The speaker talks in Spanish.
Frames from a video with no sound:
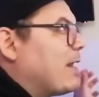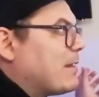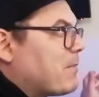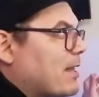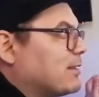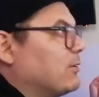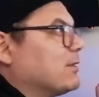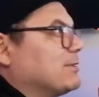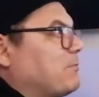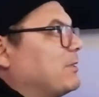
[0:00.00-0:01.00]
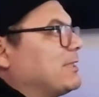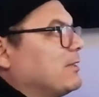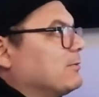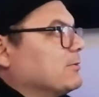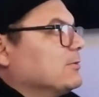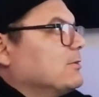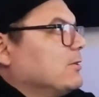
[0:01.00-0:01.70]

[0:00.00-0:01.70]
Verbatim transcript: vale madre lo que esté pasando.